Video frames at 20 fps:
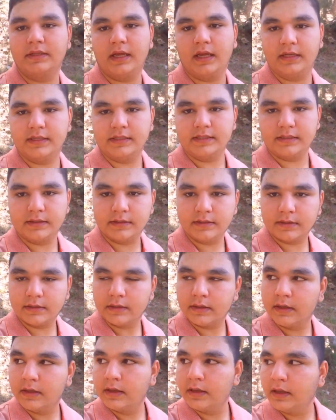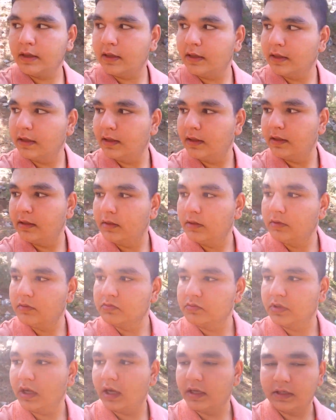bir tanesi.
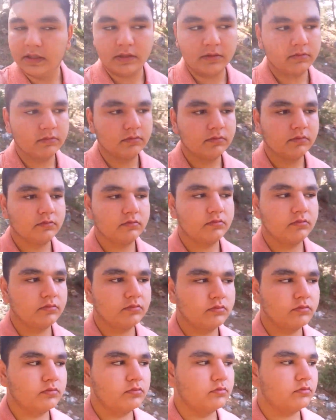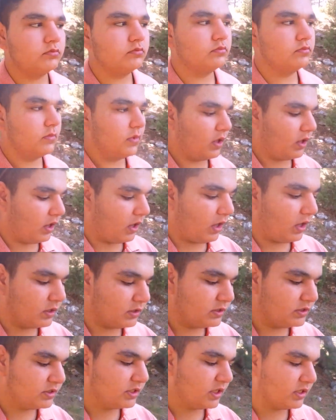Yani
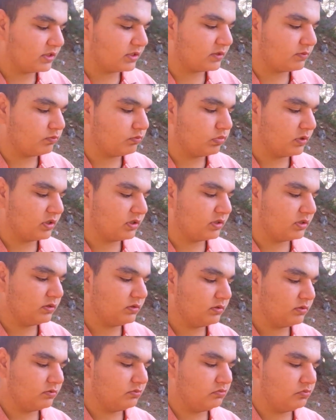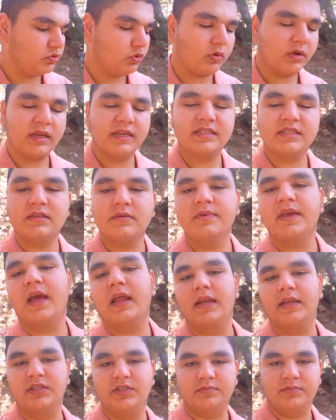anlayacağınız burası çok eski bir
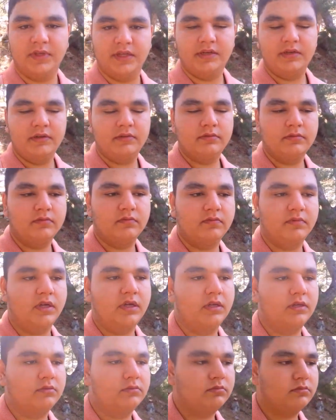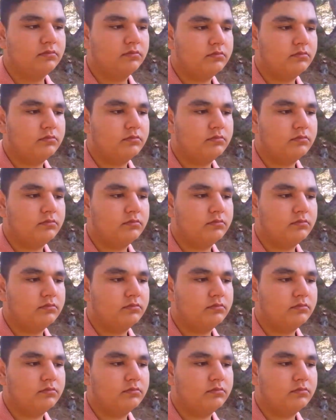yerleşim yeri ve